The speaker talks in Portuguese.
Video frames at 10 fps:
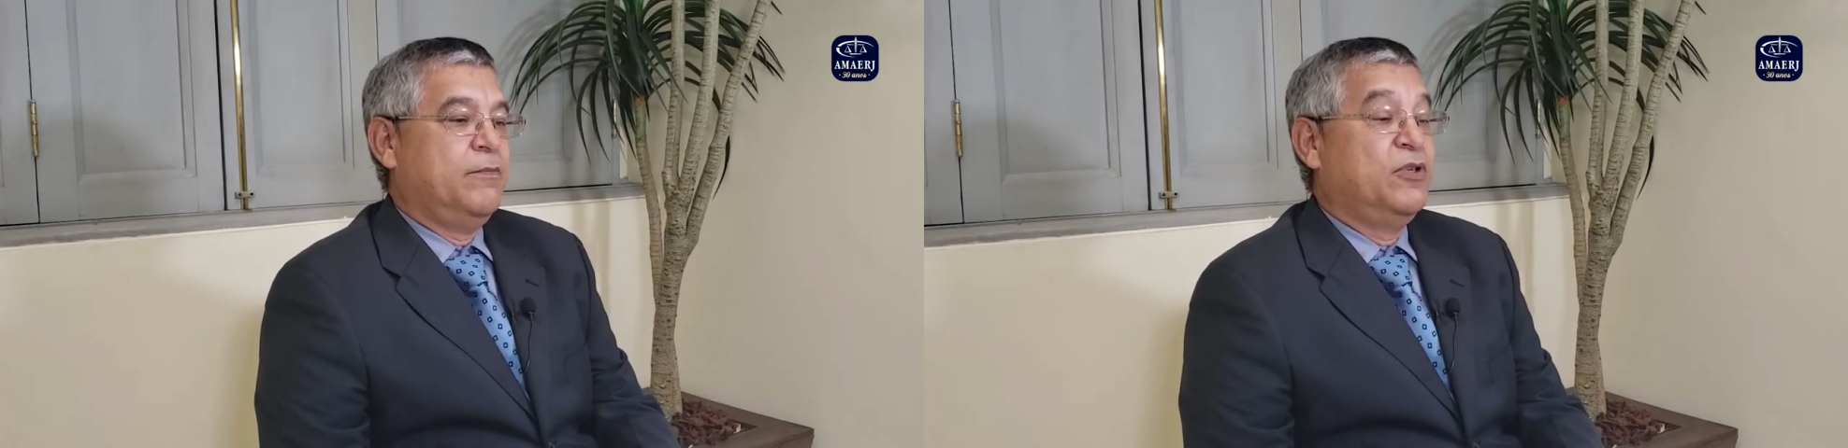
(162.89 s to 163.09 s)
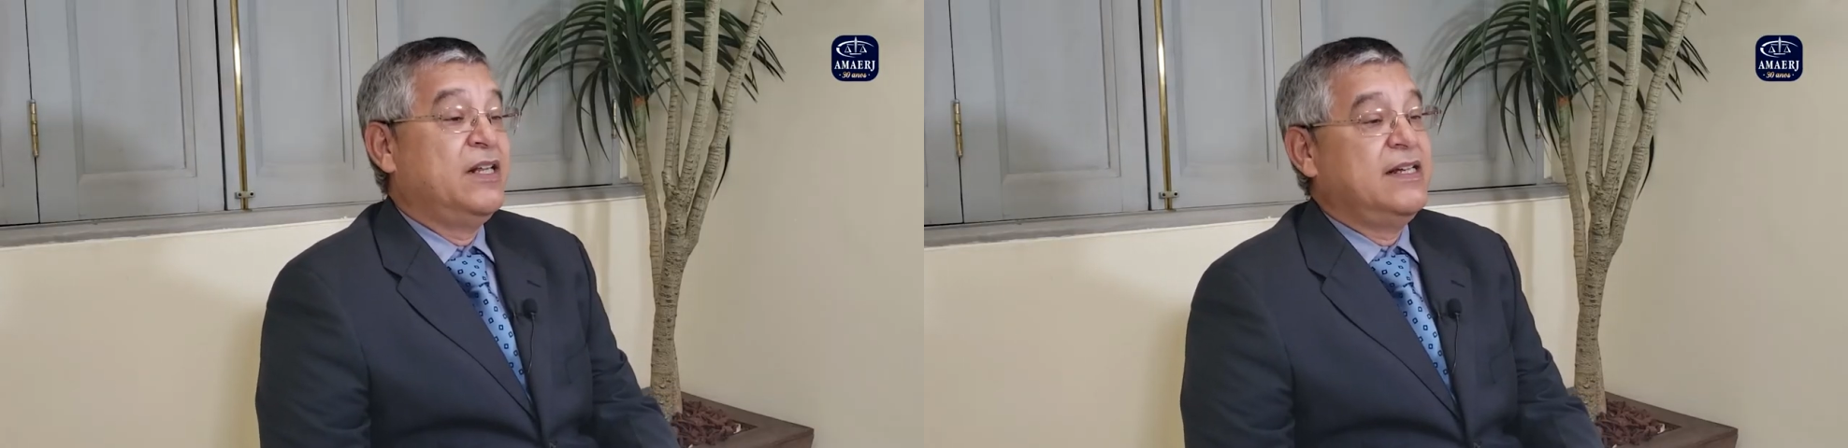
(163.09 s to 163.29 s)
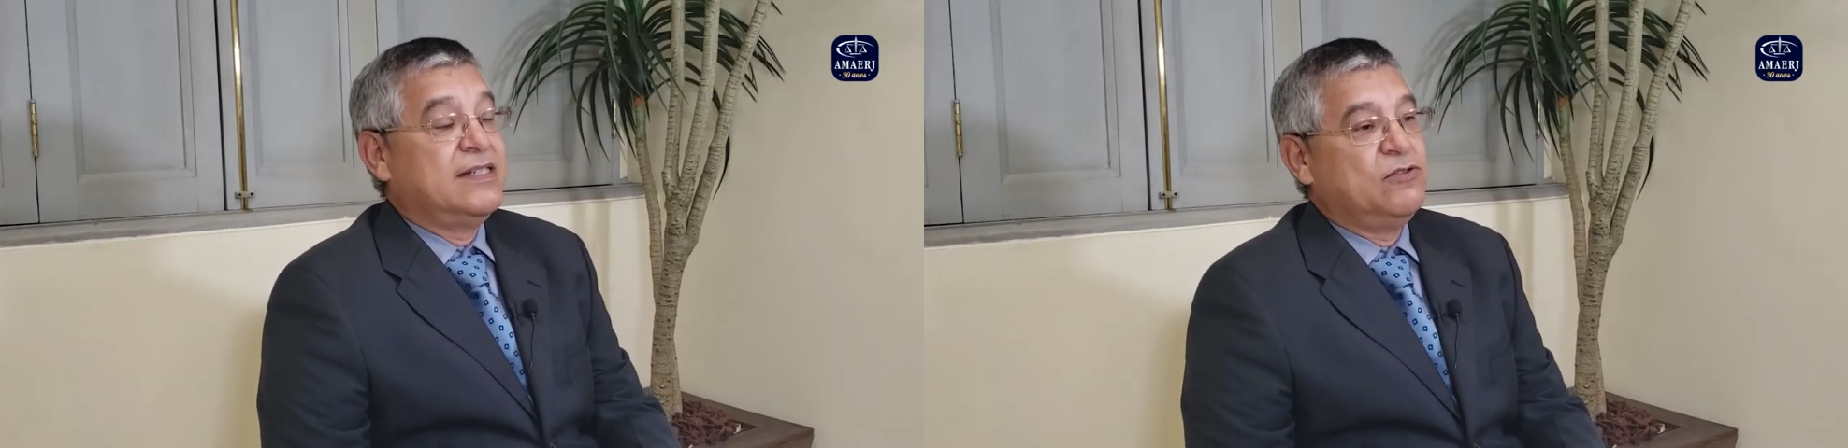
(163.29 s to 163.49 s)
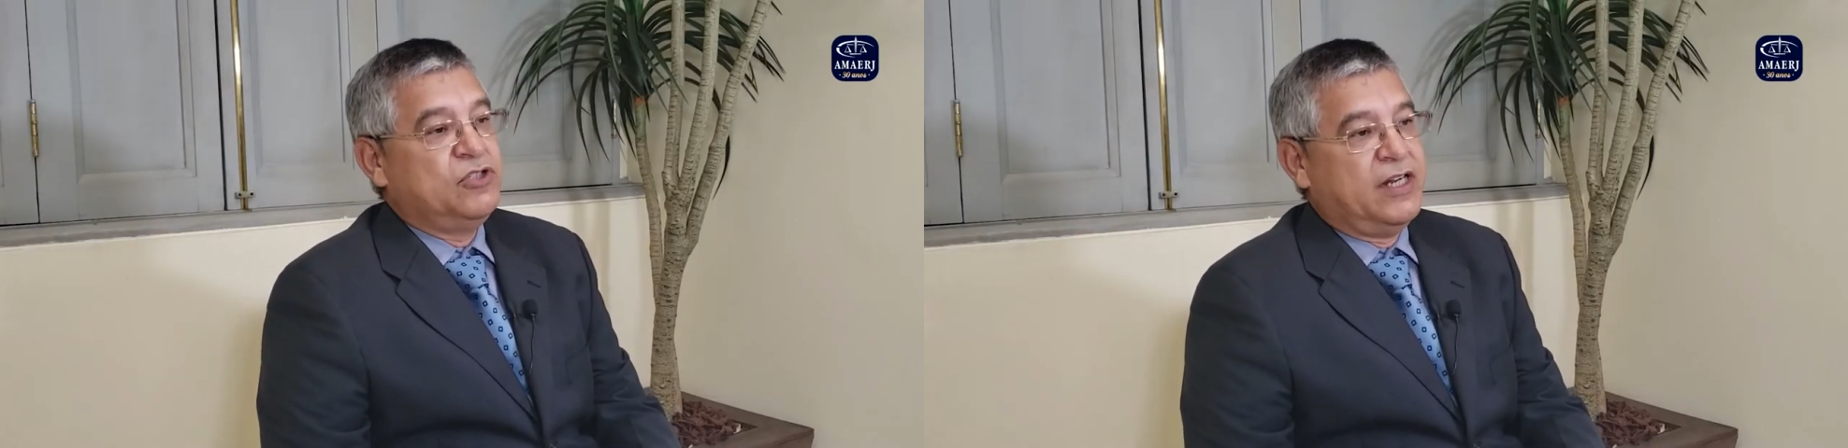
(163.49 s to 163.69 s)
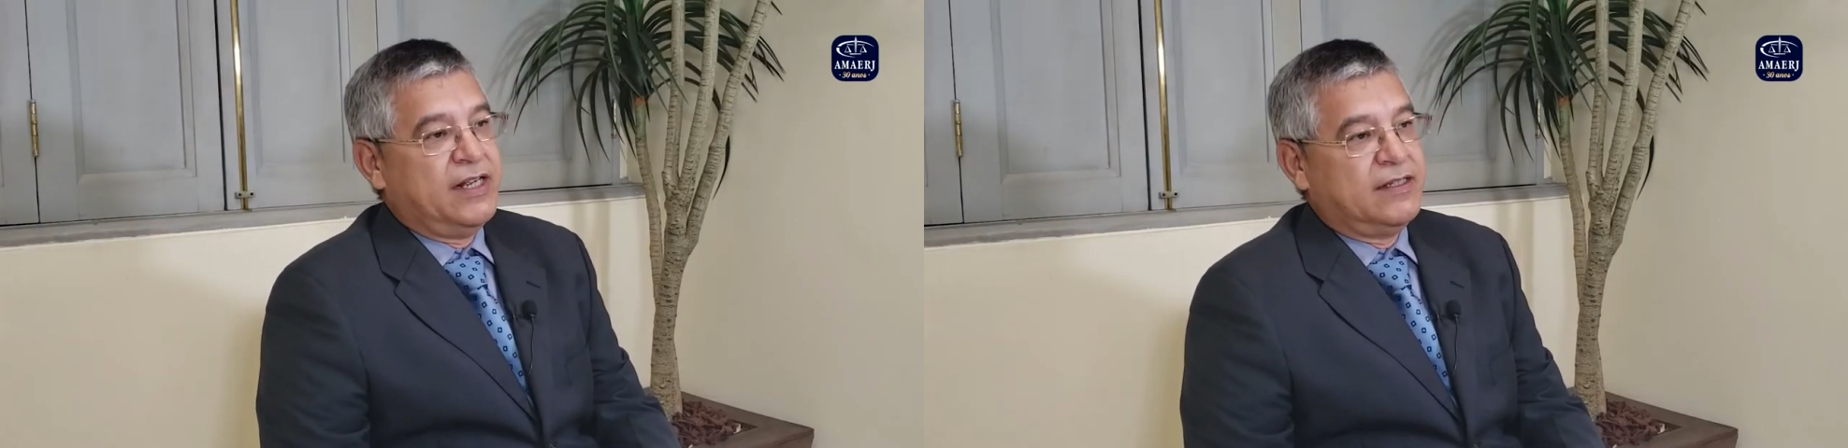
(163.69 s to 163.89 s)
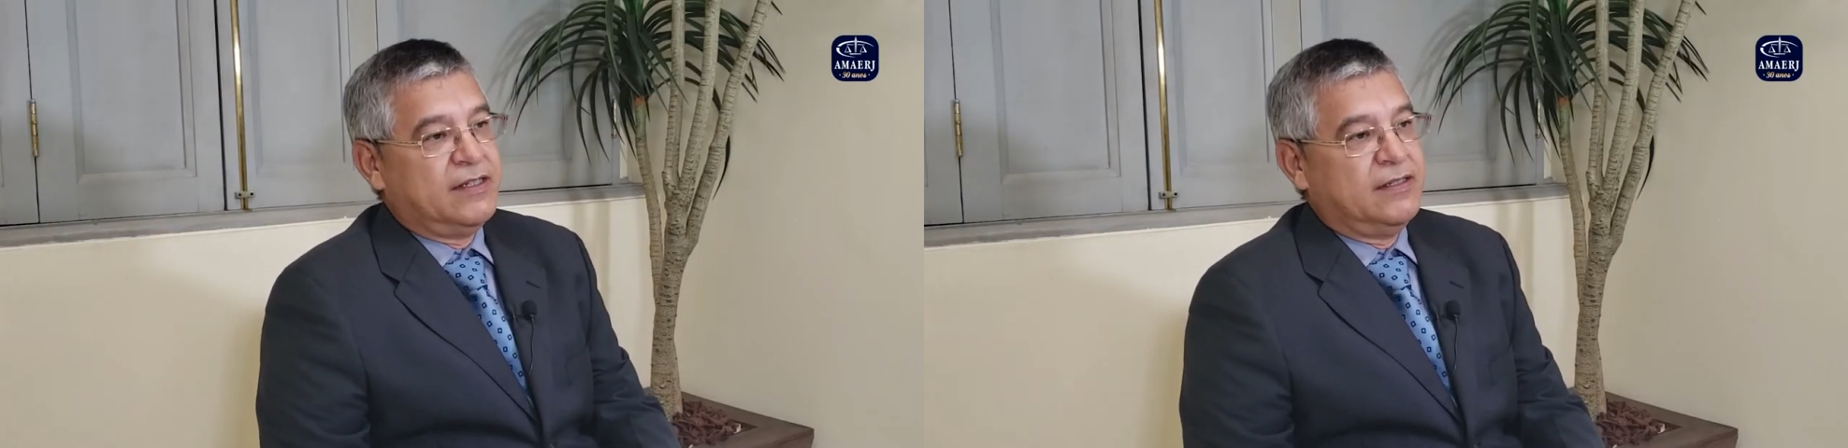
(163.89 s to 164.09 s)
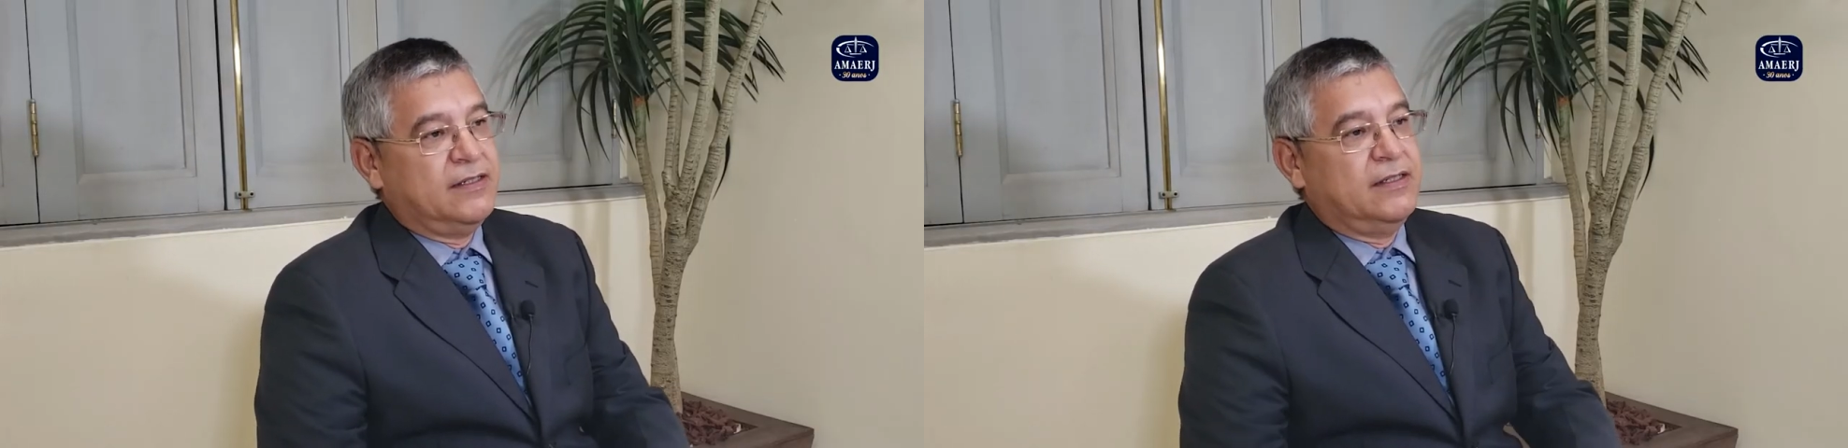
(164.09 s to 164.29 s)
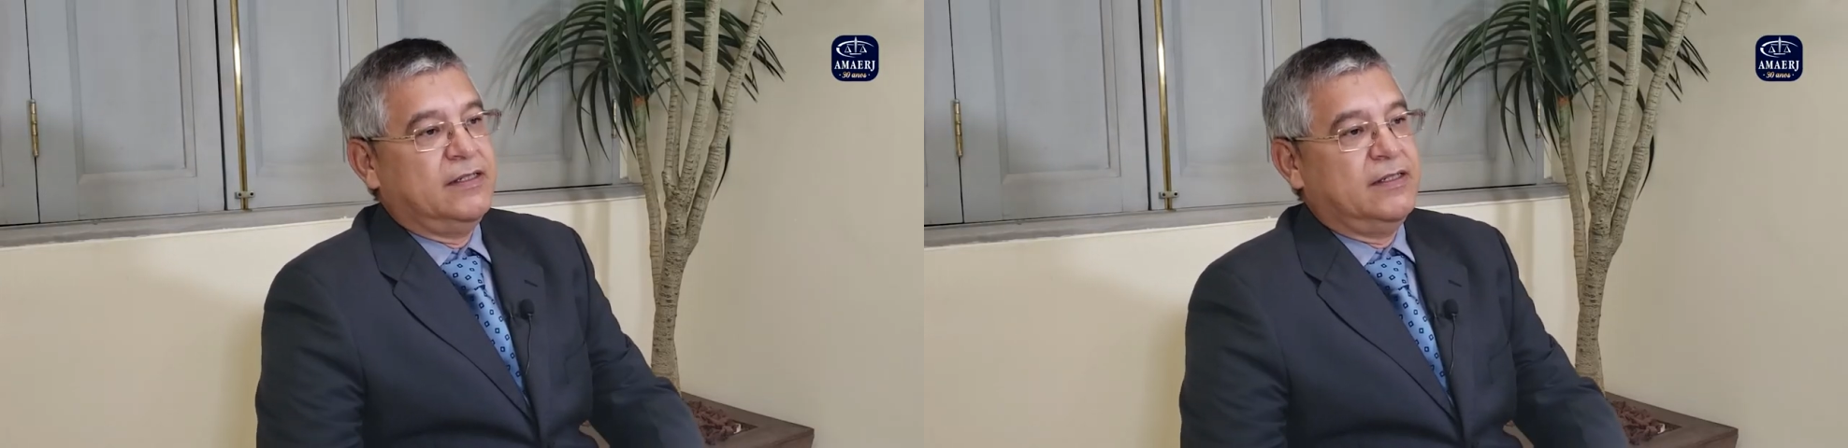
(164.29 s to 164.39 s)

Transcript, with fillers: por eleição direta